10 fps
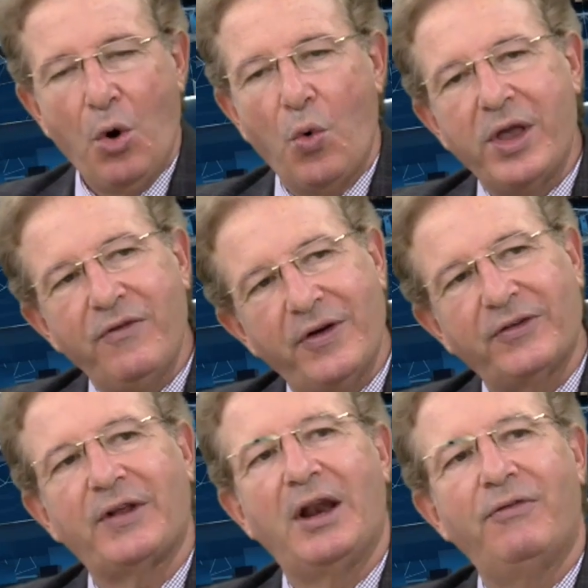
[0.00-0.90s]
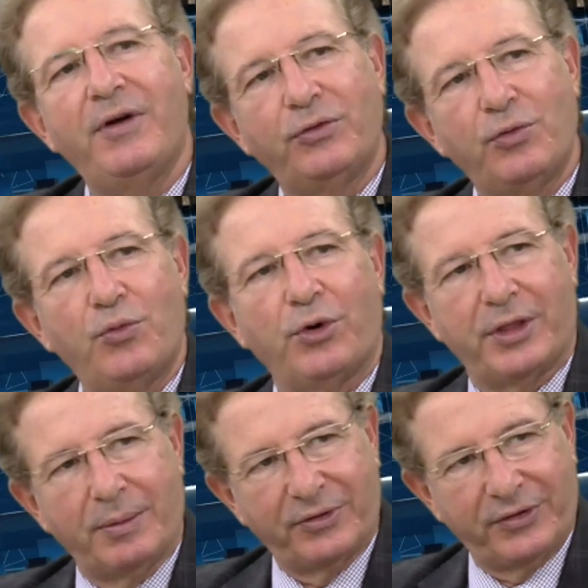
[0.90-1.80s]
وكيفاش صنفاته
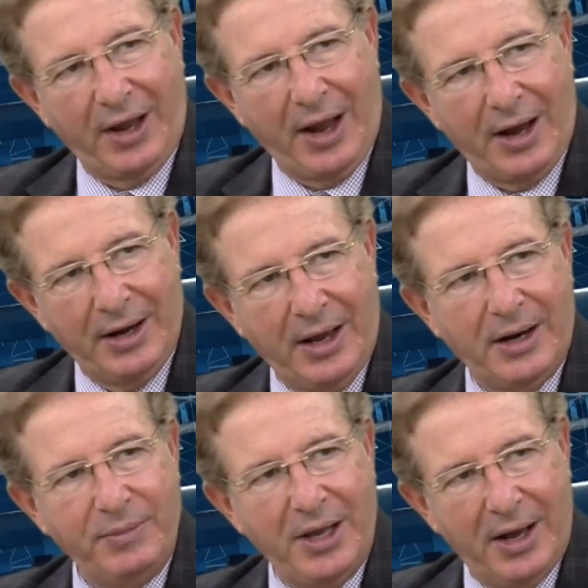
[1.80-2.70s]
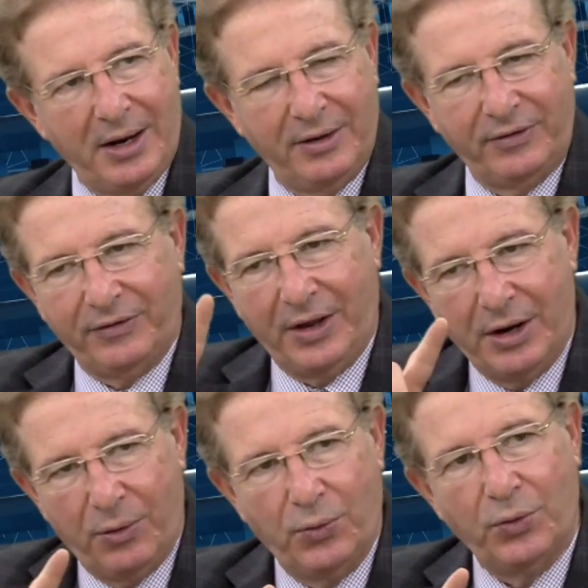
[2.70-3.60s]
منظمة الصحة العالمية على أساس
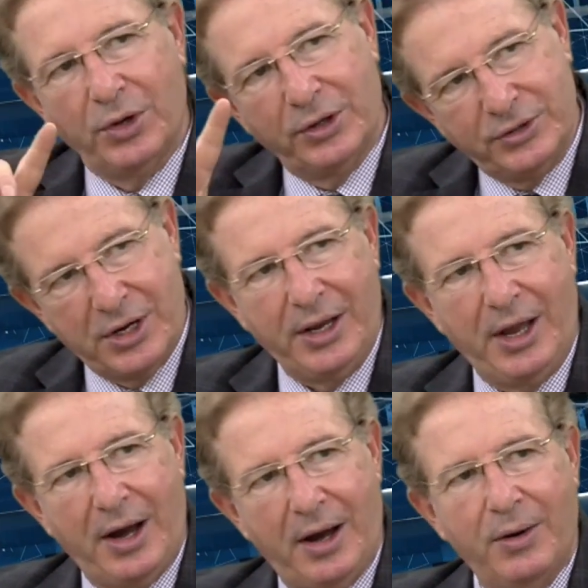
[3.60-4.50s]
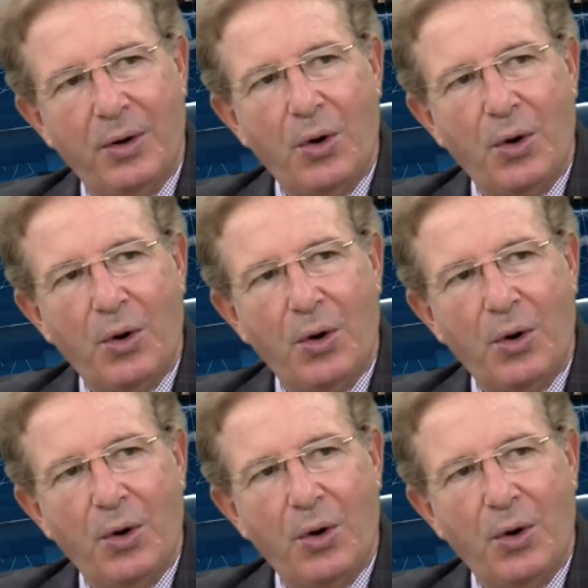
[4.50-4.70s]
أنه جائحة